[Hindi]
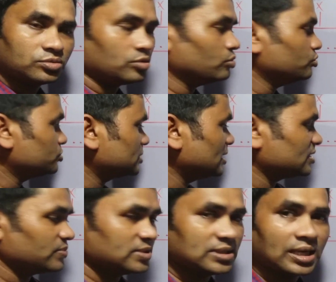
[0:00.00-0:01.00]
तो उस
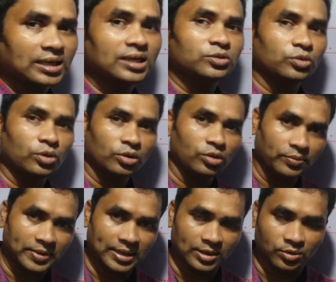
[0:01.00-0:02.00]
केस में जाके दोनों
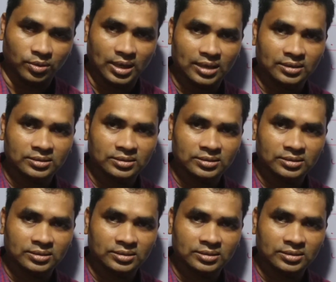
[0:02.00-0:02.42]
ऑपरेट होगा